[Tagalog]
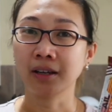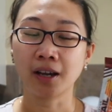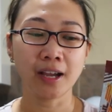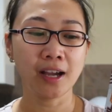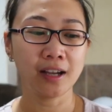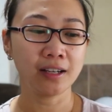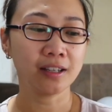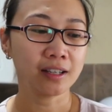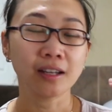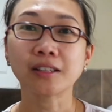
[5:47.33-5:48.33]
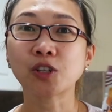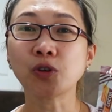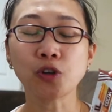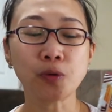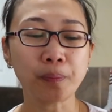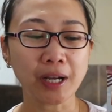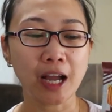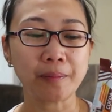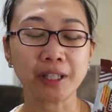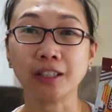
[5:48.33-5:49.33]
Kaya, siguro yung
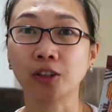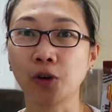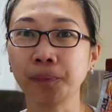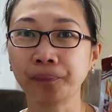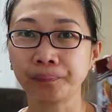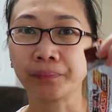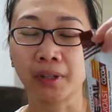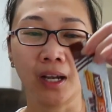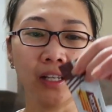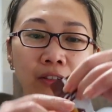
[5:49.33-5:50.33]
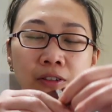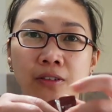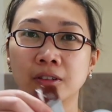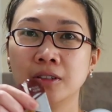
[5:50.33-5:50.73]
paggamit nito, ano,